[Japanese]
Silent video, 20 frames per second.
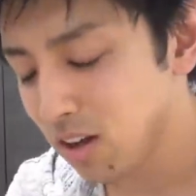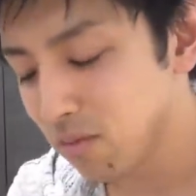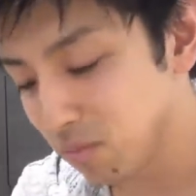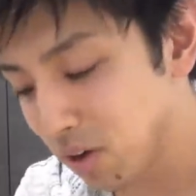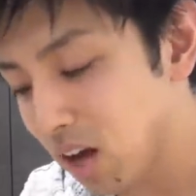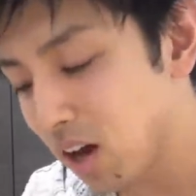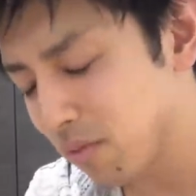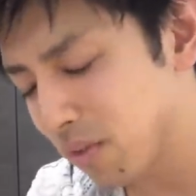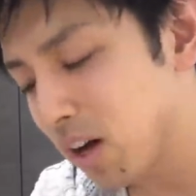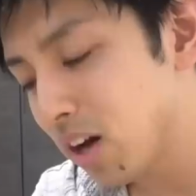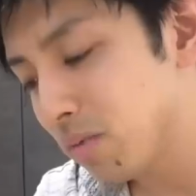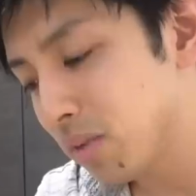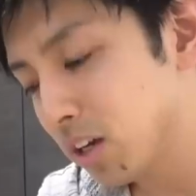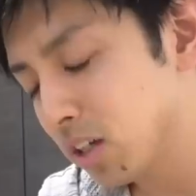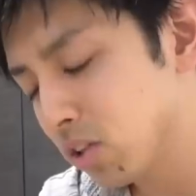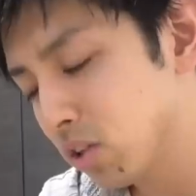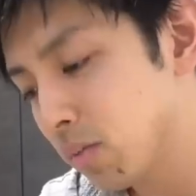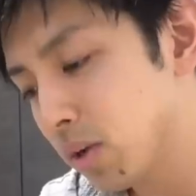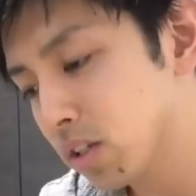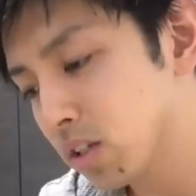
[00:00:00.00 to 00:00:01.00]
まあまあま
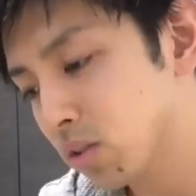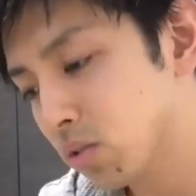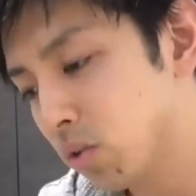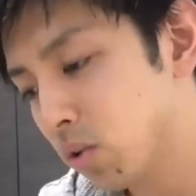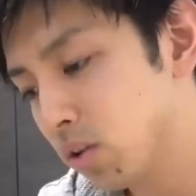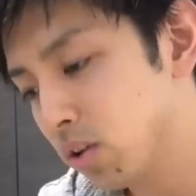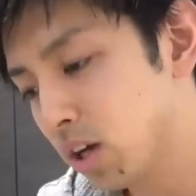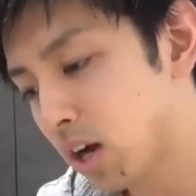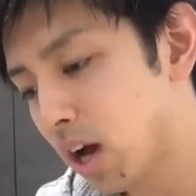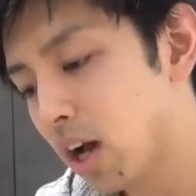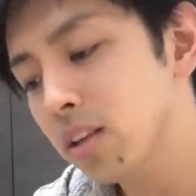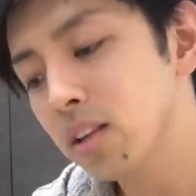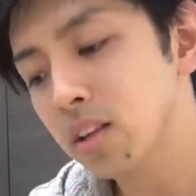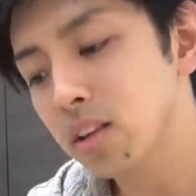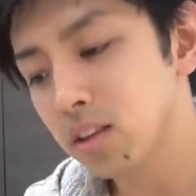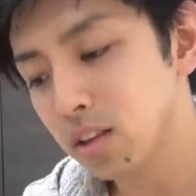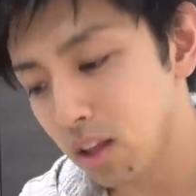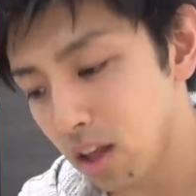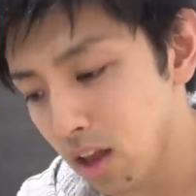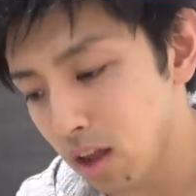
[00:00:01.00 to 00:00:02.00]
あ、ひとまずこういうのがあっ
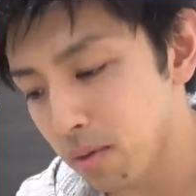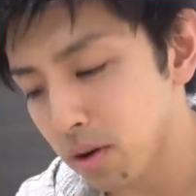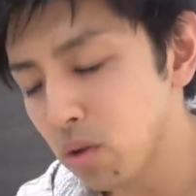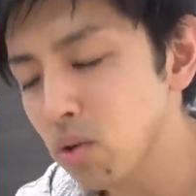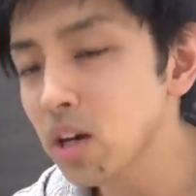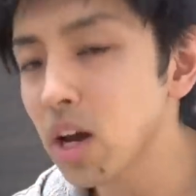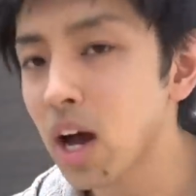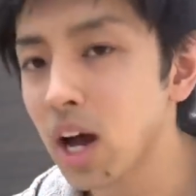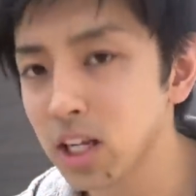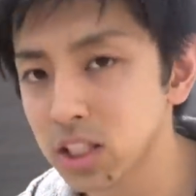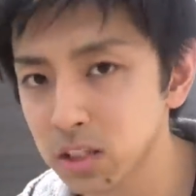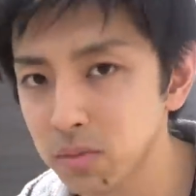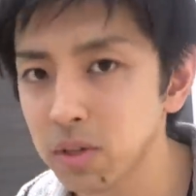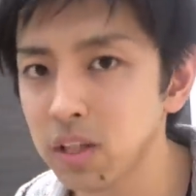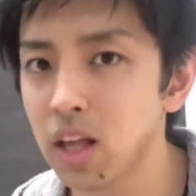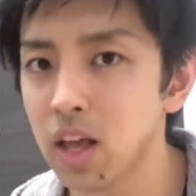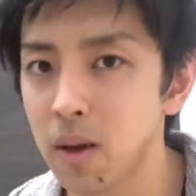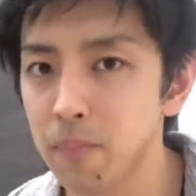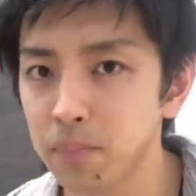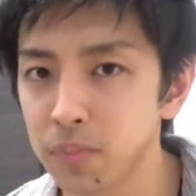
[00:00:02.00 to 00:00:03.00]
て、まあ今回初
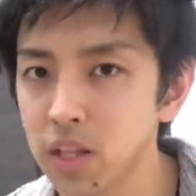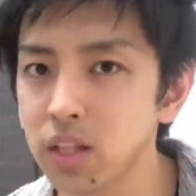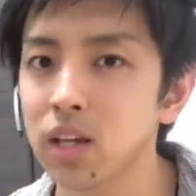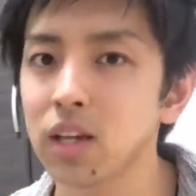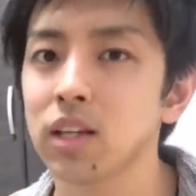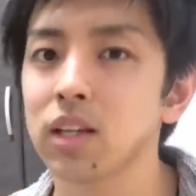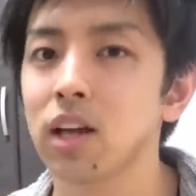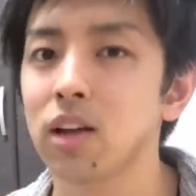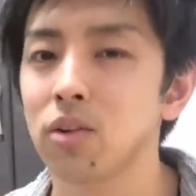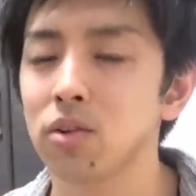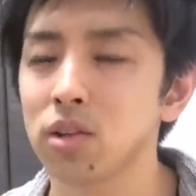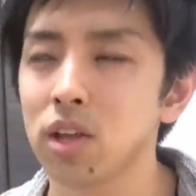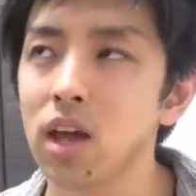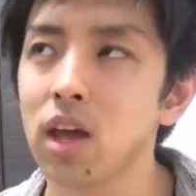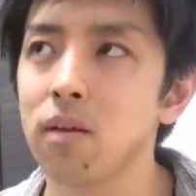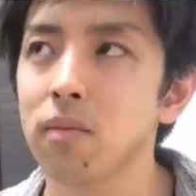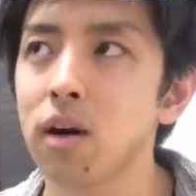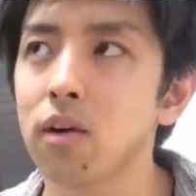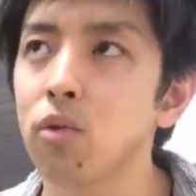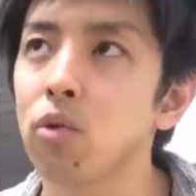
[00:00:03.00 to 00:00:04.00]
めて出てきたの
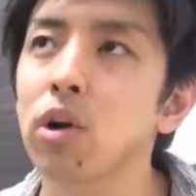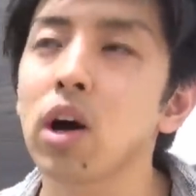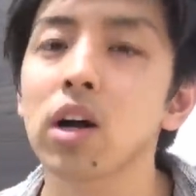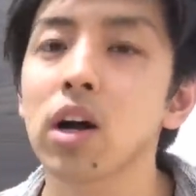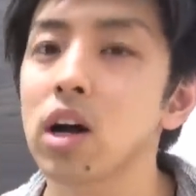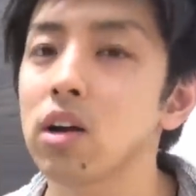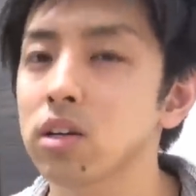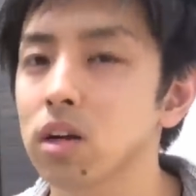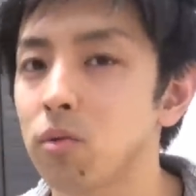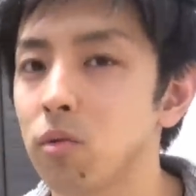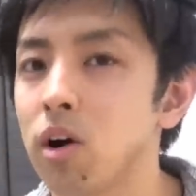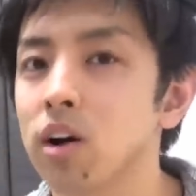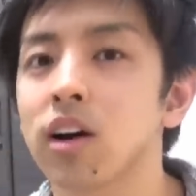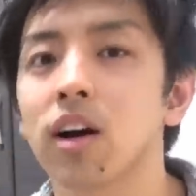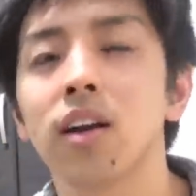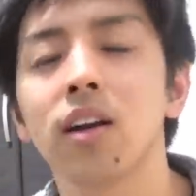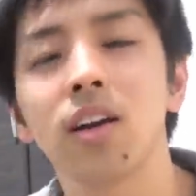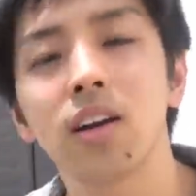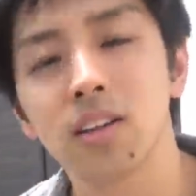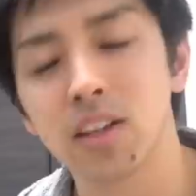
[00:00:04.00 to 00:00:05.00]
で、まあ他があるかもわ
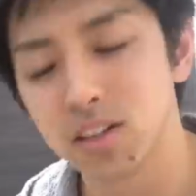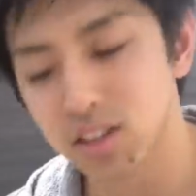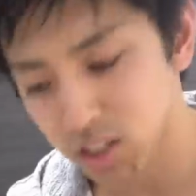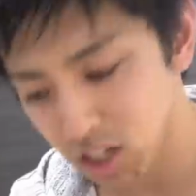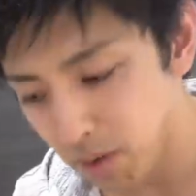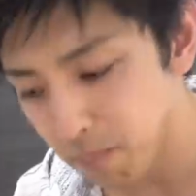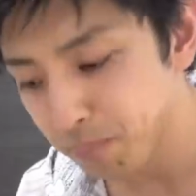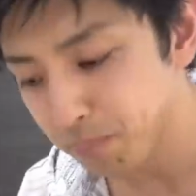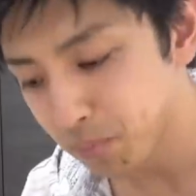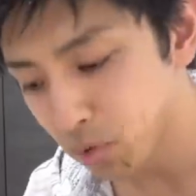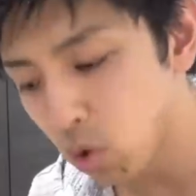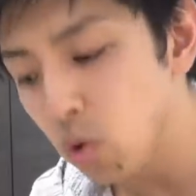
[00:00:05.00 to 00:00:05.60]
からないですし、